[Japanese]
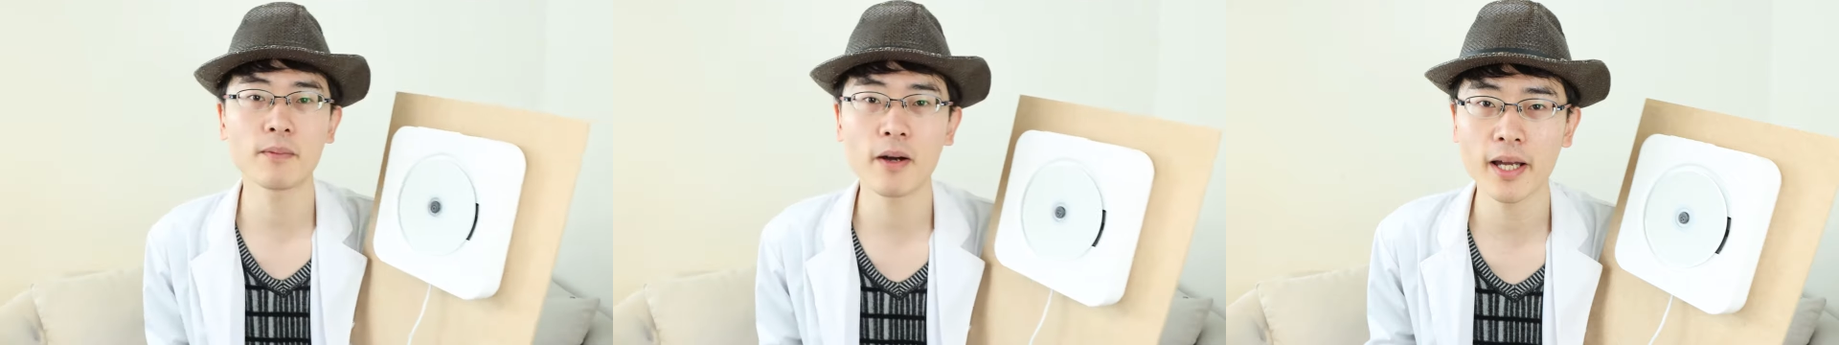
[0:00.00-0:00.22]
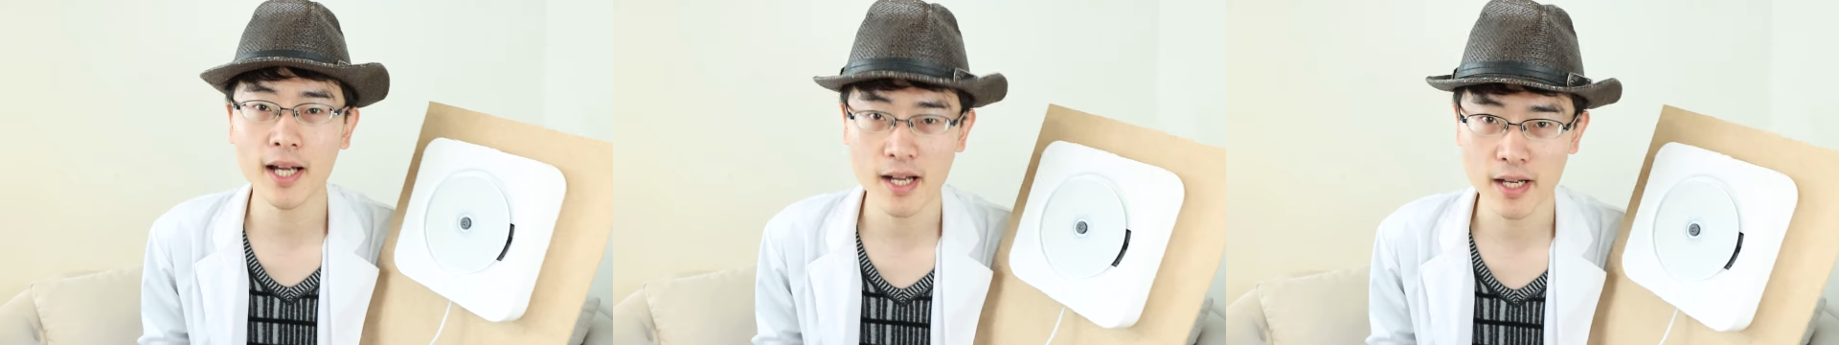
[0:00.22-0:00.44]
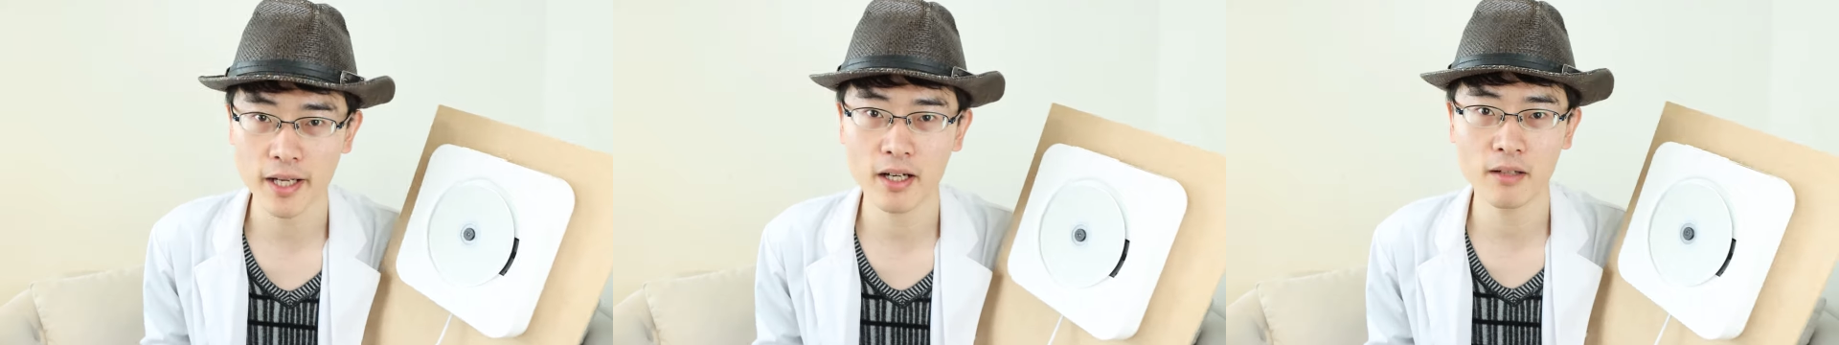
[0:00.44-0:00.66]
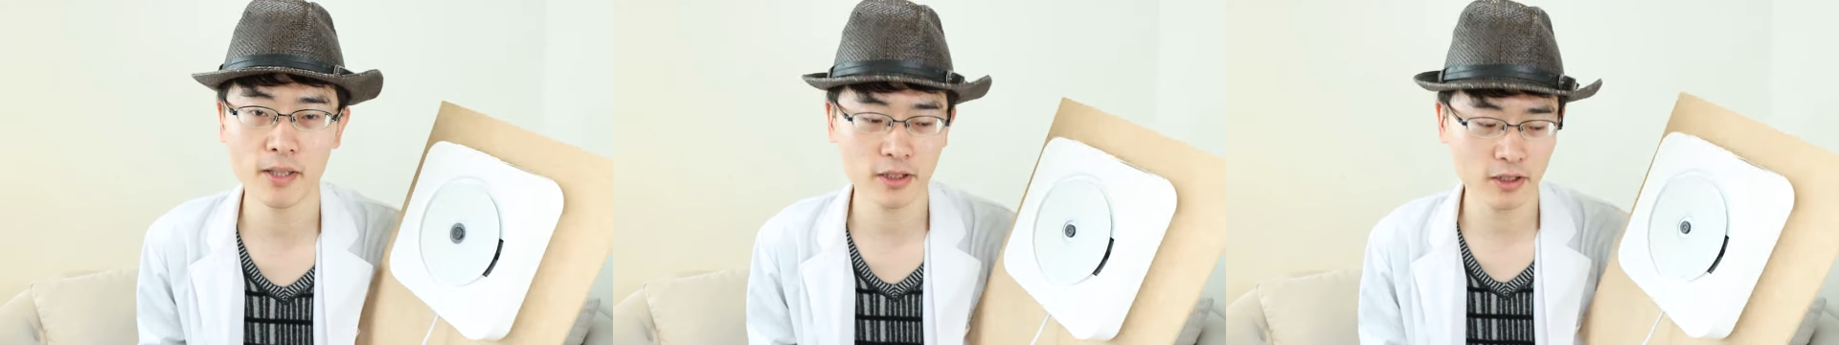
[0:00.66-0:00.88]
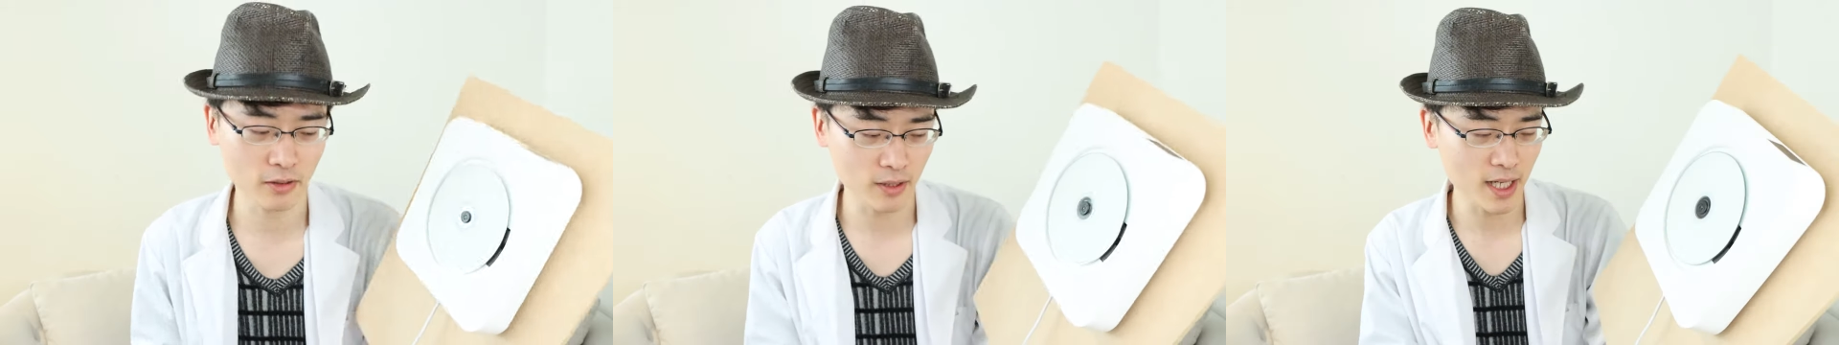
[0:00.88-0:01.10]
た場合考えられま
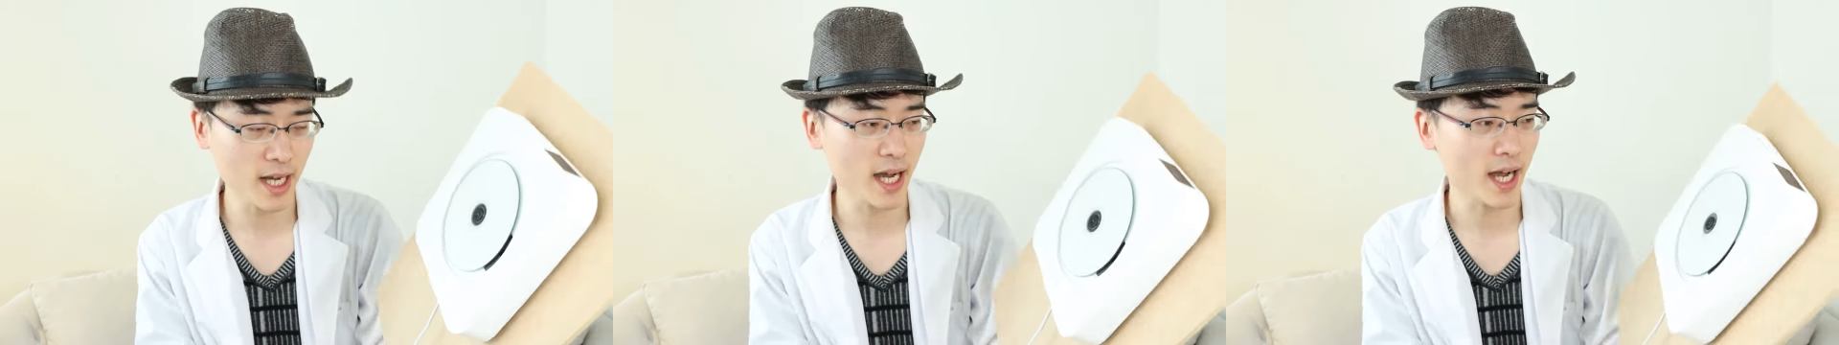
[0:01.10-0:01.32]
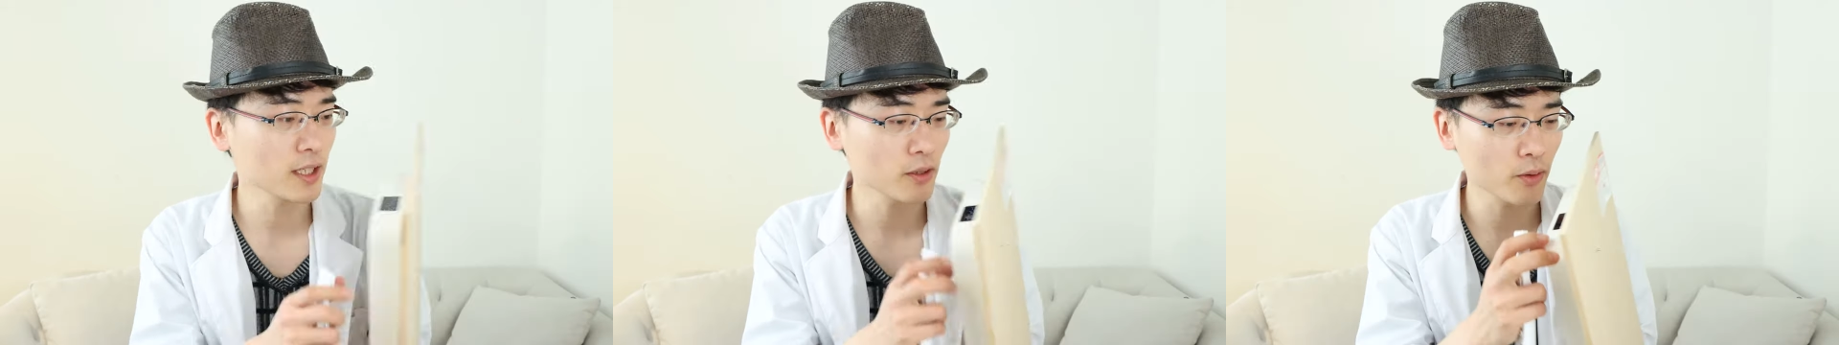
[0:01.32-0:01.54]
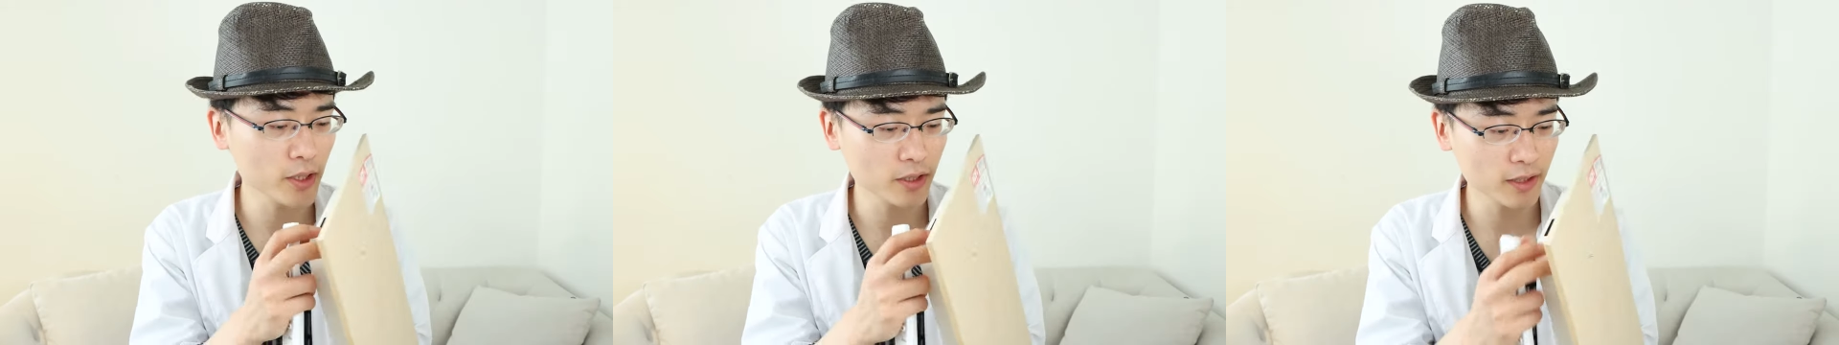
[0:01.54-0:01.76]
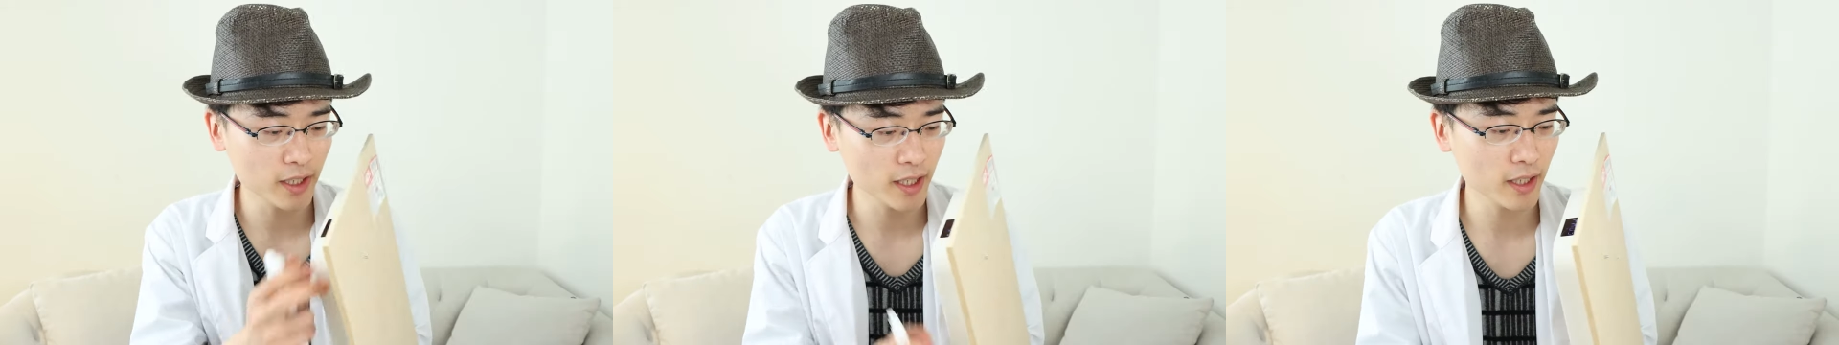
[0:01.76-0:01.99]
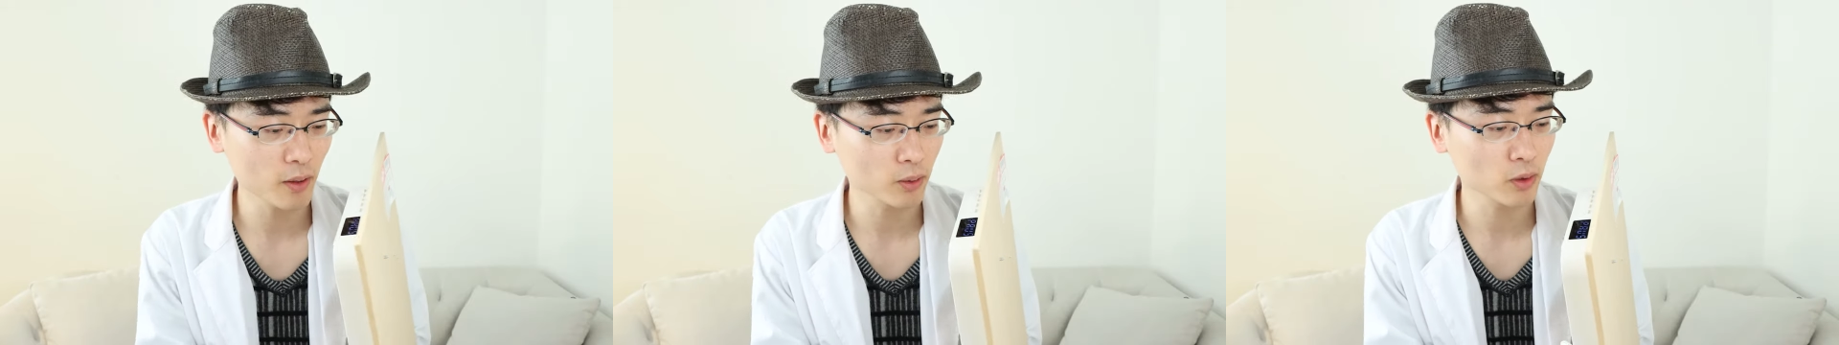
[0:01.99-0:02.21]
すのが、一旦こいつ
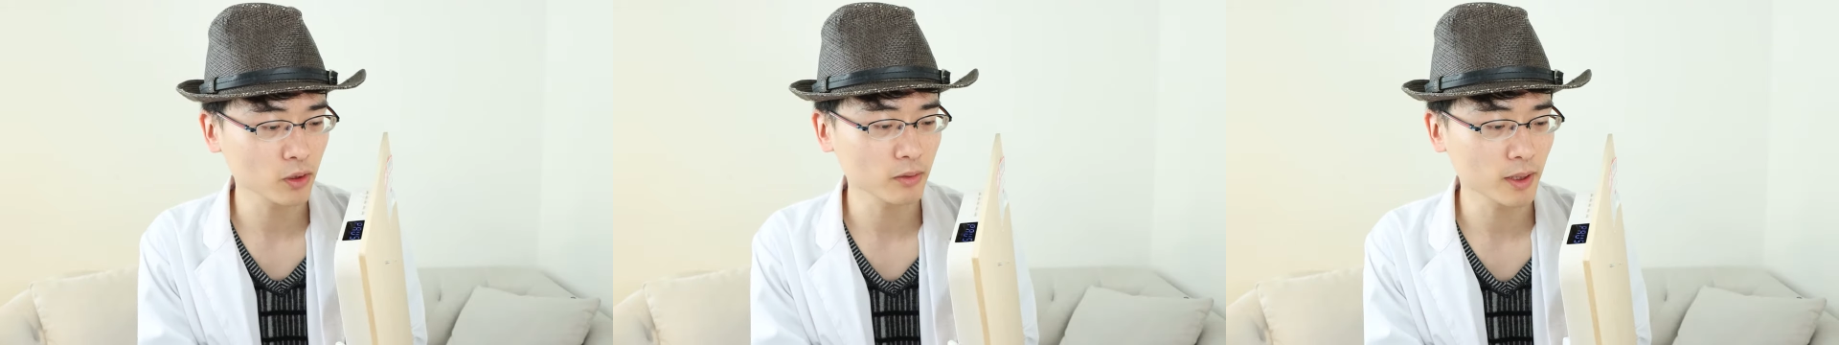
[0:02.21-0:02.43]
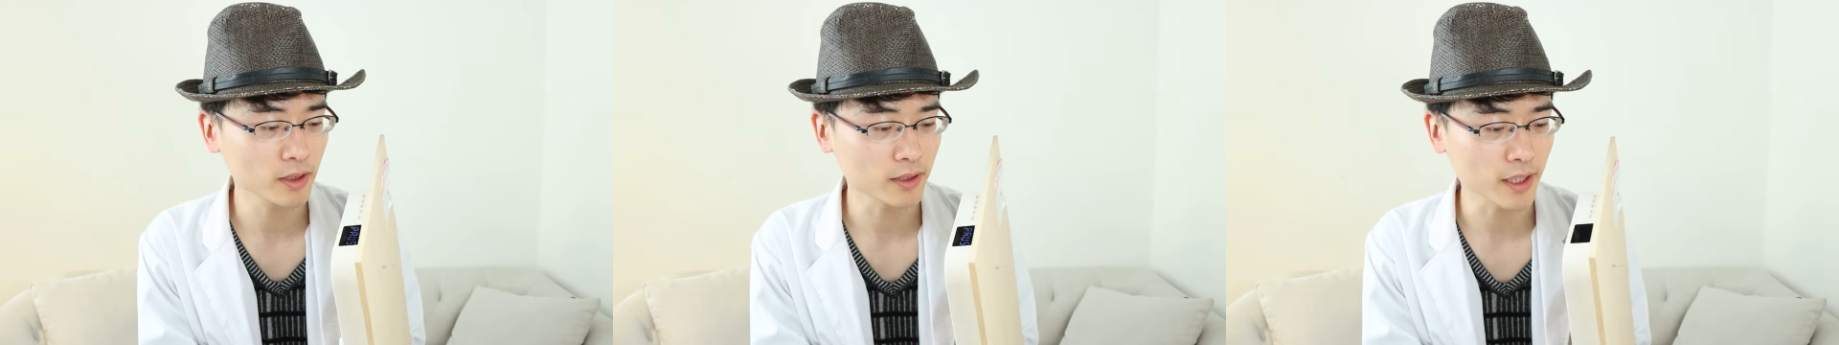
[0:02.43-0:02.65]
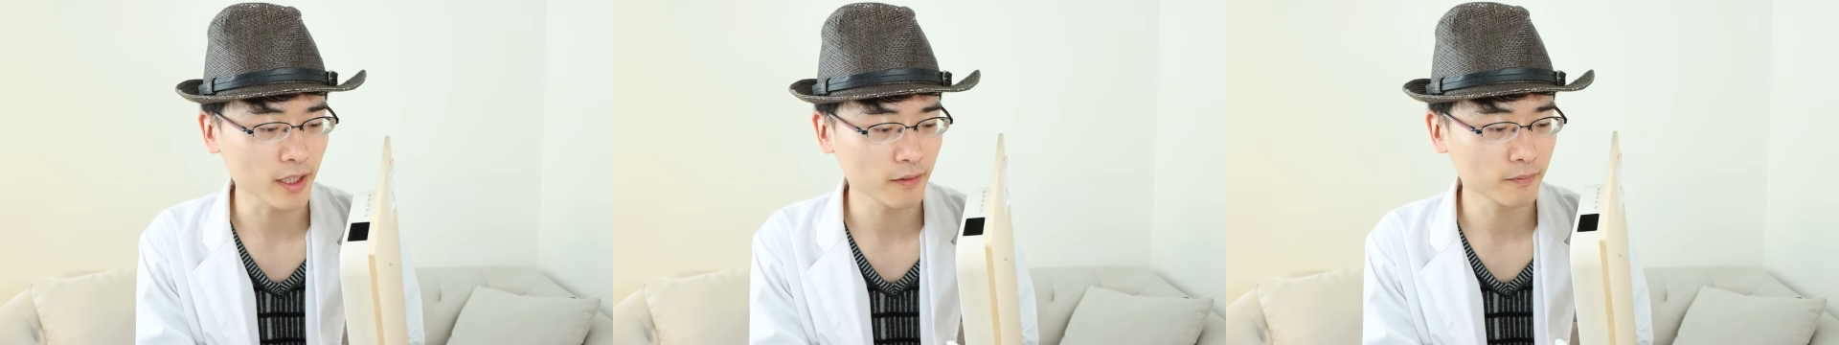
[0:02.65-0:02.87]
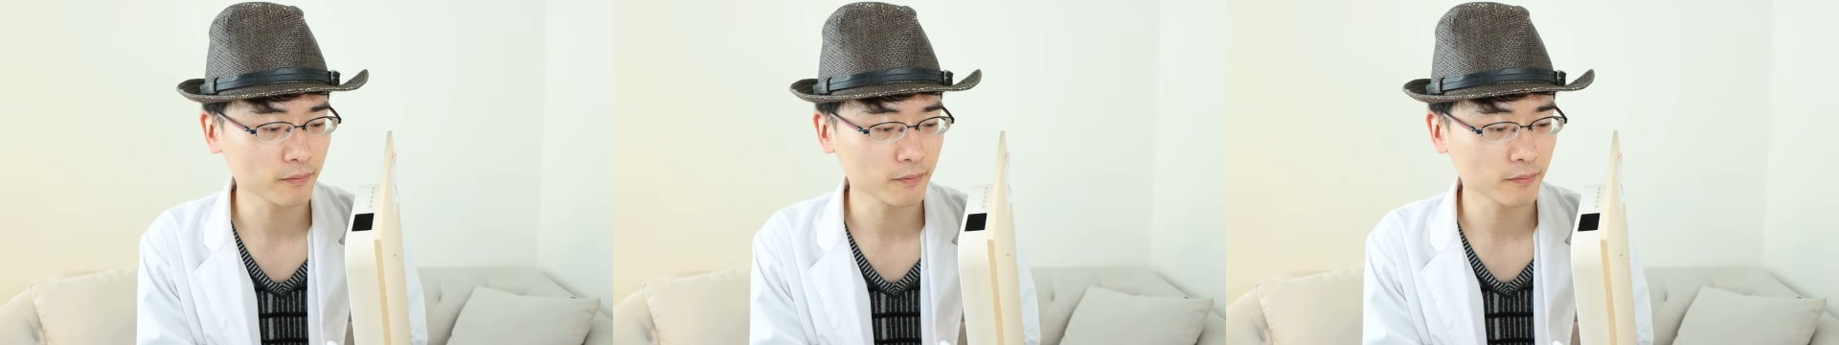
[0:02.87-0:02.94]
電源を落としますね。